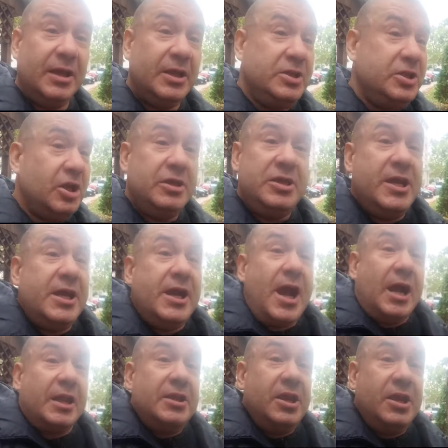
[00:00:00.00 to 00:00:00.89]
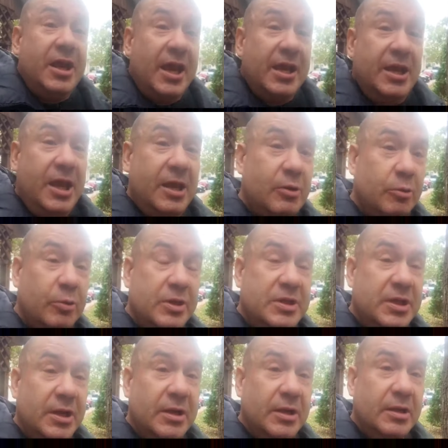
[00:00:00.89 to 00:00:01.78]
ни, никак не
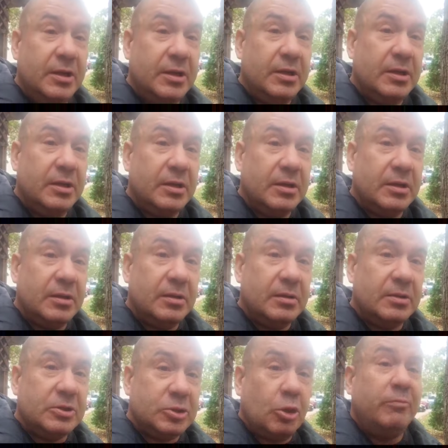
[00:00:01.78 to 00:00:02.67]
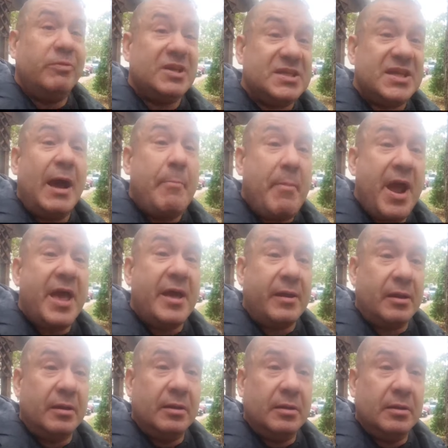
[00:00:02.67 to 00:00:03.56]
реагируете. Что вы за
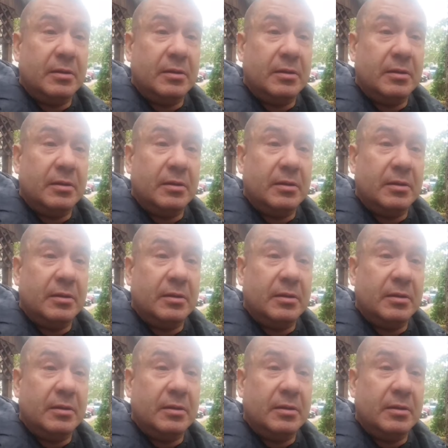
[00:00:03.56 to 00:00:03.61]
мэр?